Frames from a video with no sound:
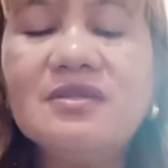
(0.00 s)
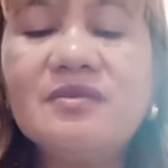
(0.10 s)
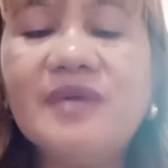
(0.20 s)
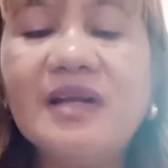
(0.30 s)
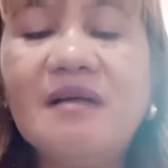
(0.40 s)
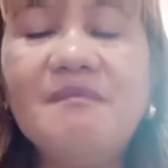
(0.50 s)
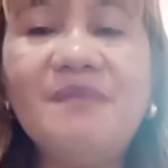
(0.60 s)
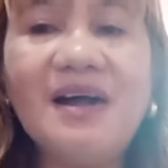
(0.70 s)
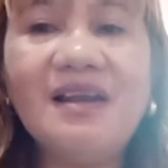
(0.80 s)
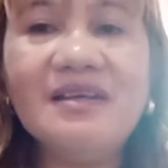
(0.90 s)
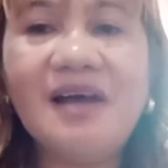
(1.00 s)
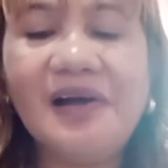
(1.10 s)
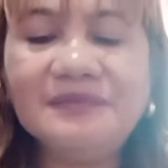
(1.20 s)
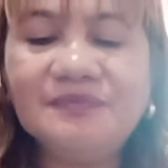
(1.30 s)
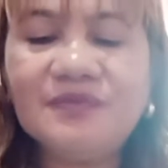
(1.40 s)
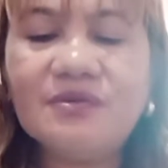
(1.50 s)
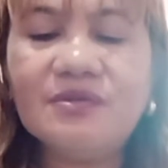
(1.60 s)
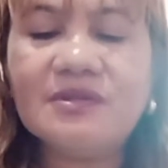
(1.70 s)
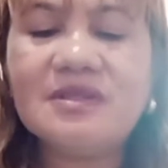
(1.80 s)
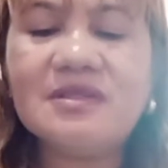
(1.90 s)
So red ampalaya,
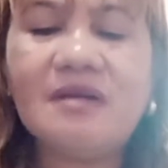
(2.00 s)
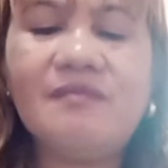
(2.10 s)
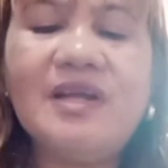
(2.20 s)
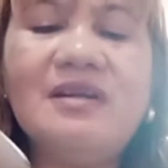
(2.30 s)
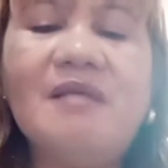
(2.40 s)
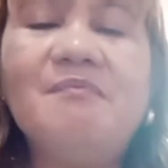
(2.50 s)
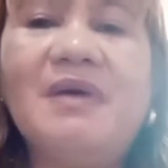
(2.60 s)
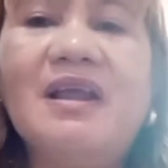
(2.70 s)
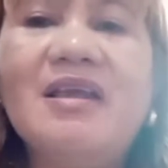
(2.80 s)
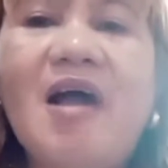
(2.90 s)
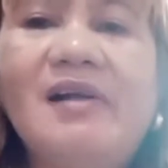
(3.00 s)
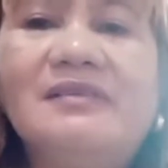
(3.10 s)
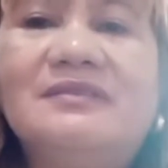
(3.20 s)
cooked red ampalaya.